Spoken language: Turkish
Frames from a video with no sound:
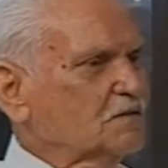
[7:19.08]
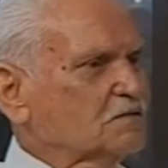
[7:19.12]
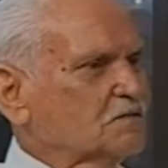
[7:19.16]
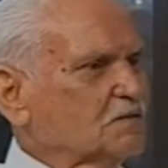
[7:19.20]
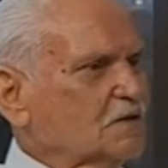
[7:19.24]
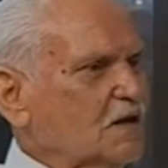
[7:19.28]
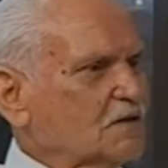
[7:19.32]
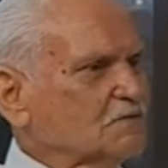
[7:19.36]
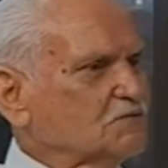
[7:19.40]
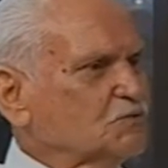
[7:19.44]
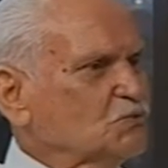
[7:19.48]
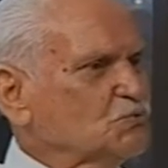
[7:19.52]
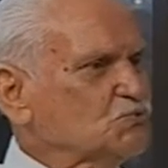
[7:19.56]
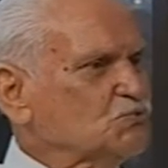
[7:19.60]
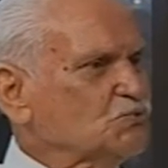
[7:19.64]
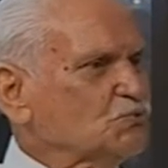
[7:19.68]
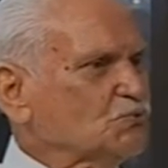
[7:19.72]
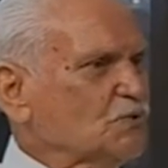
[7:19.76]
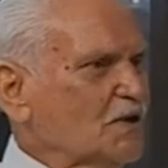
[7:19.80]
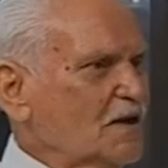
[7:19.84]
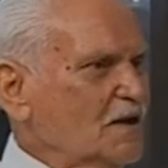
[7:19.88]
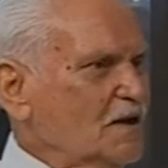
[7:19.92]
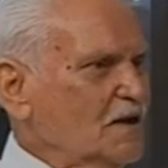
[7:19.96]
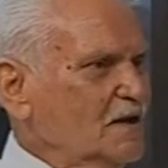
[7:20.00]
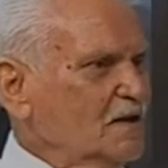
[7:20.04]
Yani.
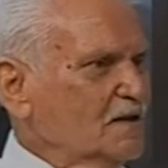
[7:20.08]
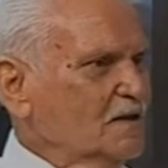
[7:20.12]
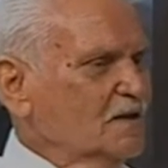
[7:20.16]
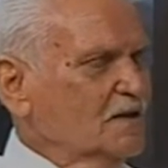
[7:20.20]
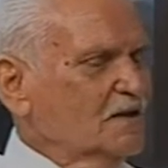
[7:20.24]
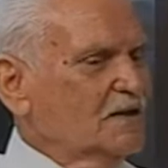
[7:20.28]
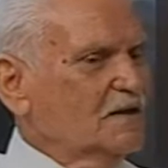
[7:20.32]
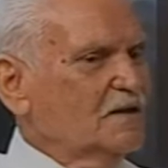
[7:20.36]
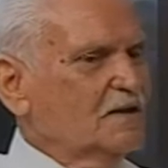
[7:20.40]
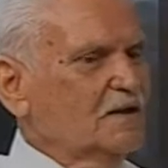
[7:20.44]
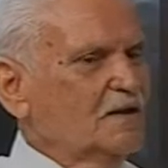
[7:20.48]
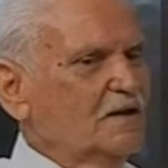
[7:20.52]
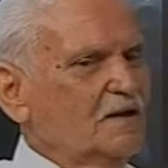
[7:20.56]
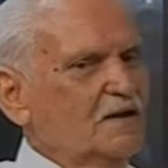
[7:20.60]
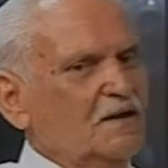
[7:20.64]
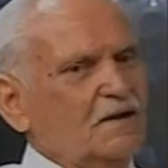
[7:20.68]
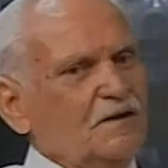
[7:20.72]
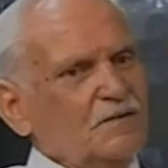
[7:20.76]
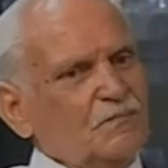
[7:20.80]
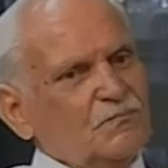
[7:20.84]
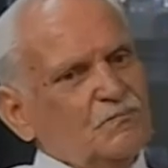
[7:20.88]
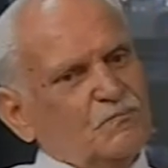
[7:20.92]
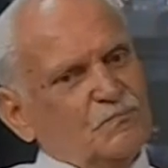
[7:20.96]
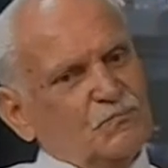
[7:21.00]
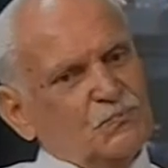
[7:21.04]
da
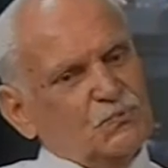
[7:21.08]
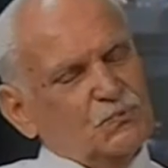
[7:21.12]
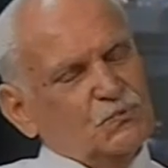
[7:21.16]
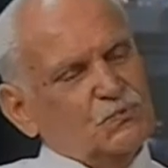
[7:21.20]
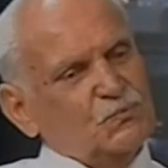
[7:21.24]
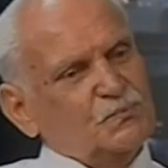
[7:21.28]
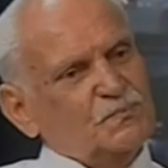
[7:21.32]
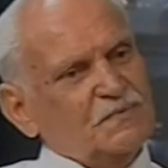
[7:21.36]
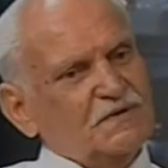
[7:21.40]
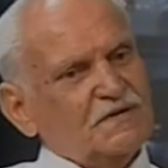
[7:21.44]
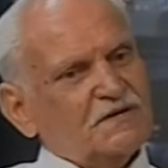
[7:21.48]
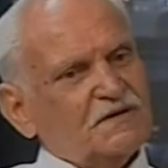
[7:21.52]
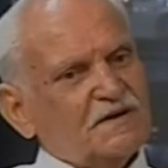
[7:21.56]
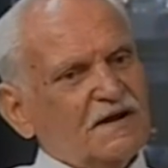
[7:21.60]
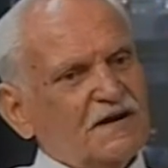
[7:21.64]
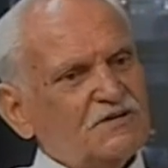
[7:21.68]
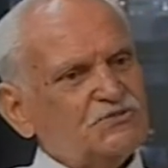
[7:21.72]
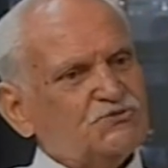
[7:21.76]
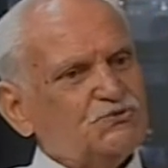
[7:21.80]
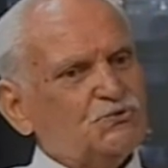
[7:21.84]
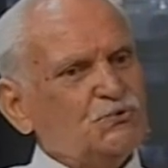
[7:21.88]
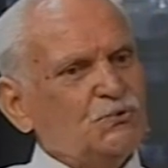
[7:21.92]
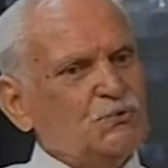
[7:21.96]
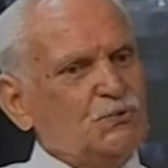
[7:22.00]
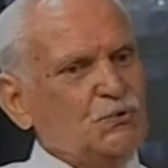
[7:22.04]
bu birkaç
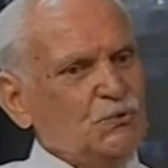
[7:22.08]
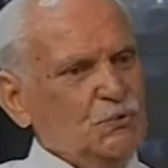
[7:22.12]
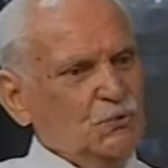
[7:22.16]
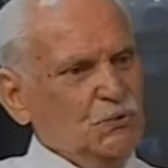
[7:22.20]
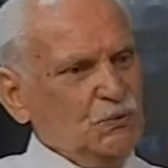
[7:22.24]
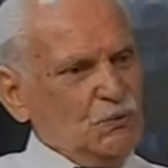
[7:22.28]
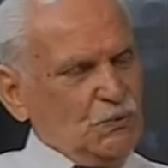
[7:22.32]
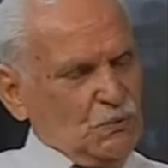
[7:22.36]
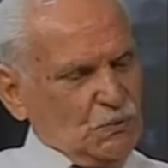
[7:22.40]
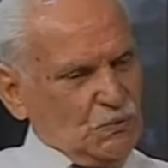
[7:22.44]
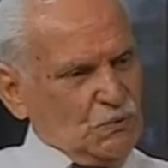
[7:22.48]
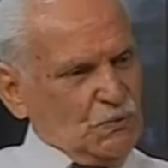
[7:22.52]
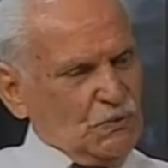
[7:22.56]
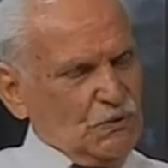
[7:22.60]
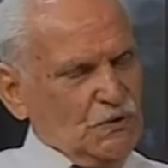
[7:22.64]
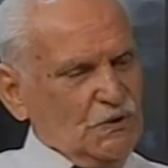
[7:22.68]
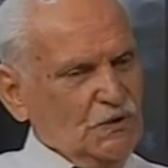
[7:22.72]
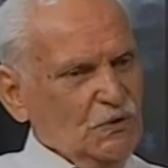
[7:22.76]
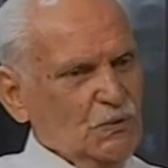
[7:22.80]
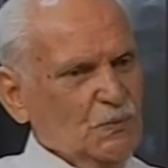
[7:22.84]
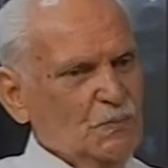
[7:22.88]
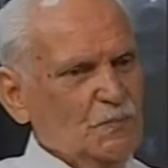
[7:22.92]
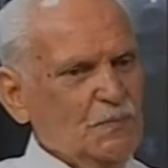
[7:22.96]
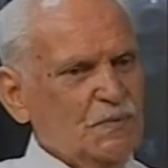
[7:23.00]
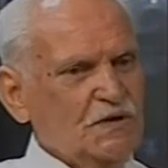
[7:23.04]
günü
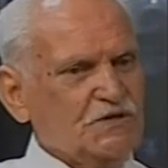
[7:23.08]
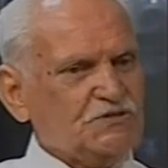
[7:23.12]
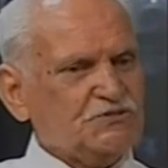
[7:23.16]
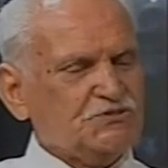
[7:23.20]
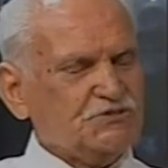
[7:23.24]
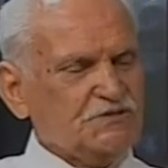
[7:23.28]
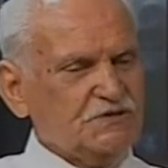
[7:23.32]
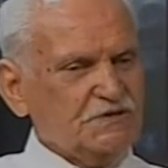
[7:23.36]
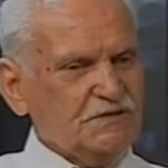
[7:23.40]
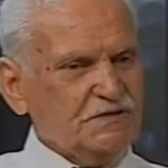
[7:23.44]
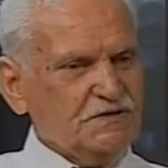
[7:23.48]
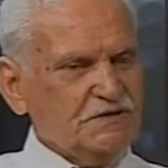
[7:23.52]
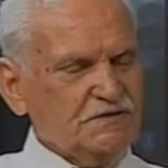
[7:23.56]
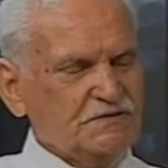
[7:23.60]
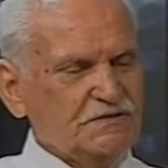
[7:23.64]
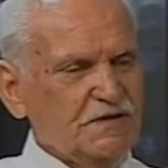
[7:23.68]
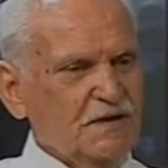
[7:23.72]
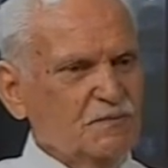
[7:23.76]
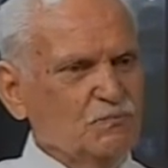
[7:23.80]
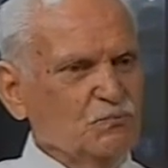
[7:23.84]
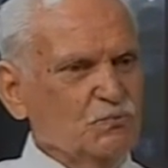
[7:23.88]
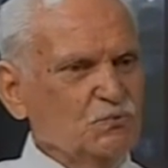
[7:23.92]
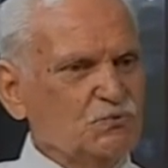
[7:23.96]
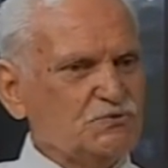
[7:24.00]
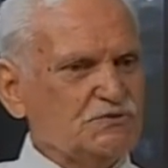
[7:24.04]
15 ee, e,
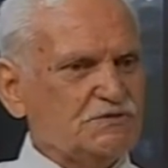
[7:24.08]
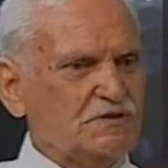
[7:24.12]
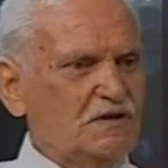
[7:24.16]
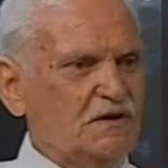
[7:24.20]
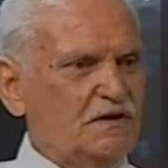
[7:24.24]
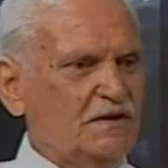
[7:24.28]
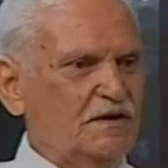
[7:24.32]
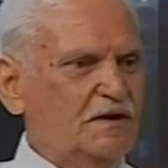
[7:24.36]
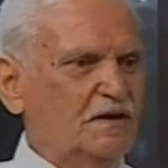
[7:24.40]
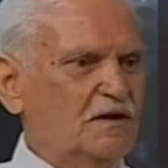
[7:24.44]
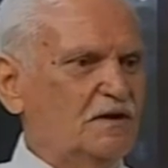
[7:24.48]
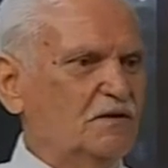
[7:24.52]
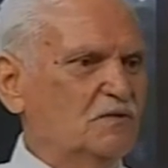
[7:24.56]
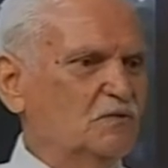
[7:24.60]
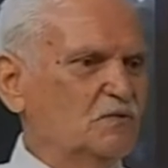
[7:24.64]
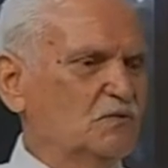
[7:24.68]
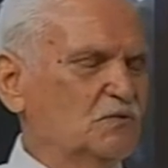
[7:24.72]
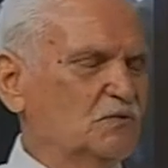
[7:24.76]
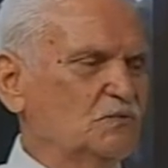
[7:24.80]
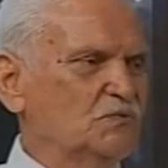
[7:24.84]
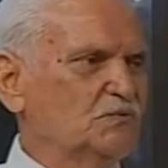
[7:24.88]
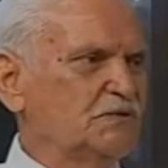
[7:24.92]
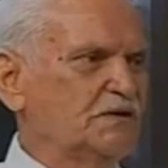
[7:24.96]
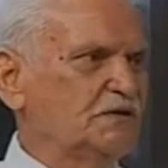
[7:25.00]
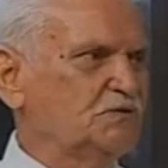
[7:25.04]
Temmuz ile
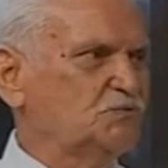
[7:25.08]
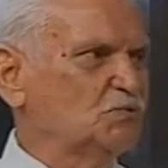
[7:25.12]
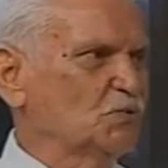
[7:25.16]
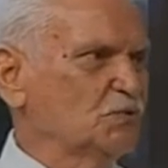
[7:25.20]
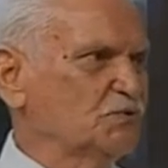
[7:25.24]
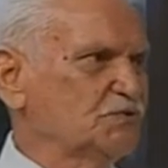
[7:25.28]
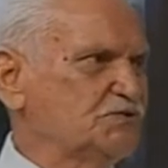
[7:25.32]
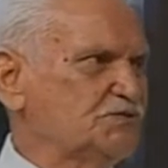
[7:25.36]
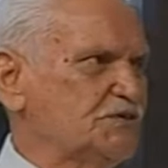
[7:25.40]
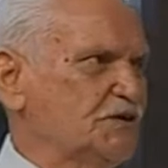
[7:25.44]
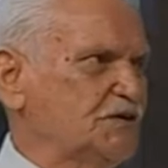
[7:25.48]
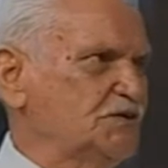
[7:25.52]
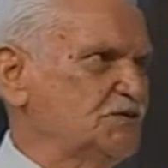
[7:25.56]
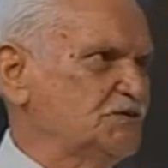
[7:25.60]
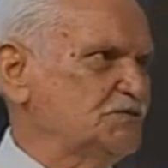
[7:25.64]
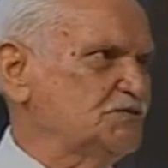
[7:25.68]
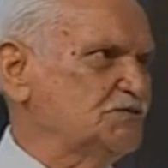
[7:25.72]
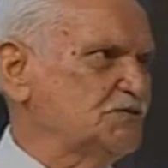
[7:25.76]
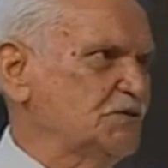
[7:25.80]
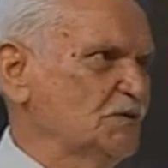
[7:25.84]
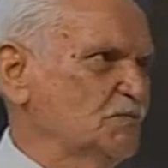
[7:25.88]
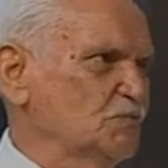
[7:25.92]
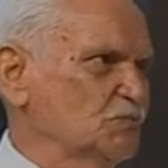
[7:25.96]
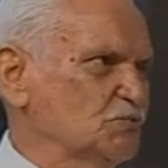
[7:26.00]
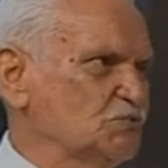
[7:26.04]
17-18
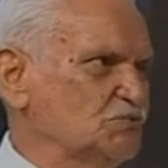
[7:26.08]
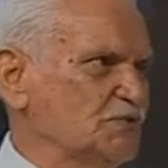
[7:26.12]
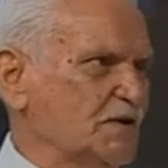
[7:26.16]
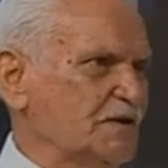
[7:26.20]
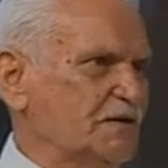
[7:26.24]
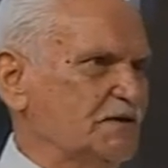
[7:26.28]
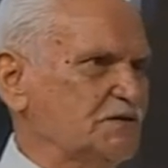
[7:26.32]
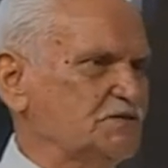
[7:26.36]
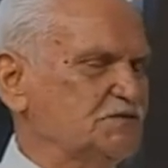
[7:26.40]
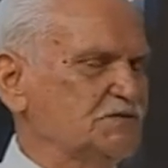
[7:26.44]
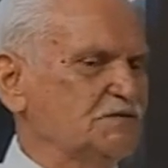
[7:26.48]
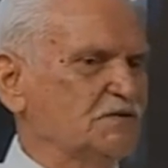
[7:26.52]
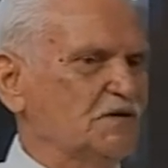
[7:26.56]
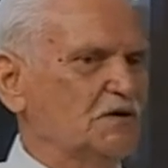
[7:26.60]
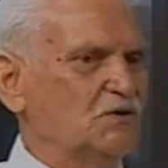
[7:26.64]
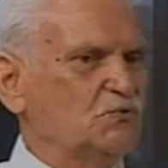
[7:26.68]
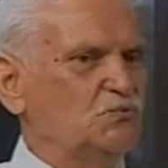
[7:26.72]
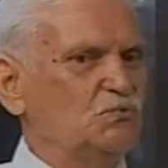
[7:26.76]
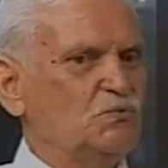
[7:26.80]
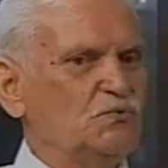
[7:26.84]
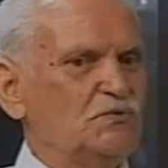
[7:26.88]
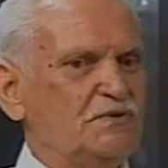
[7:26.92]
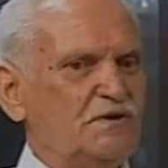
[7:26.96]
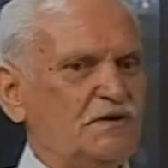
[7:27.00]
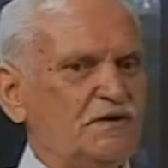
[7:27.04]
Temmuz arasındaki
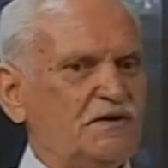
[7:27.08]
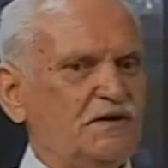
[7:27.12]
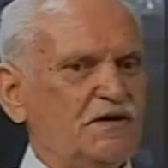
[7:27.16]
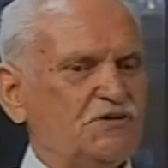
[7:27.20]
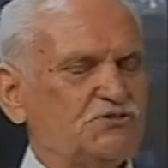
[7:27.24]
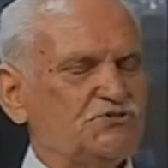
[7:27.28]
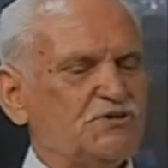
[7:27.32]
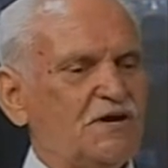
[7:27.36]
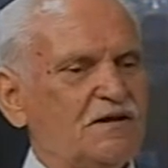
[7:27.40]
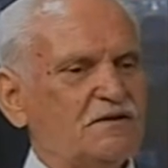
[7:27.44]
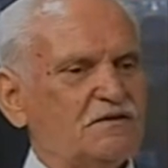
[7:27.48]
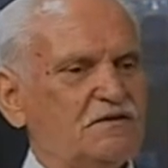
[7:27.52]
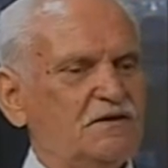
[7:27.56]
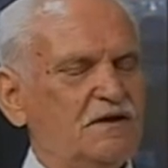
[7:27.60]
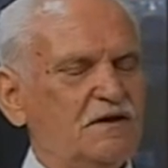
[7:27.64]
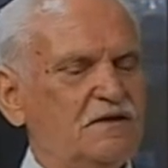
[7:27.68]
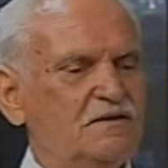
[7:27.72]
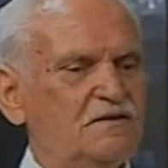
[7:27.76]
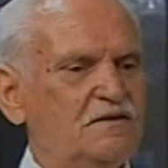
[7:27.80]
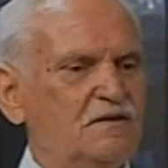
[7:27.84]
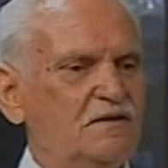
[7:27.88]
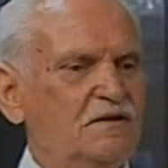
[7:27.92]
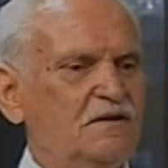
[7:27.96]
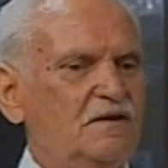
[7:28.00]
günleri yaşarken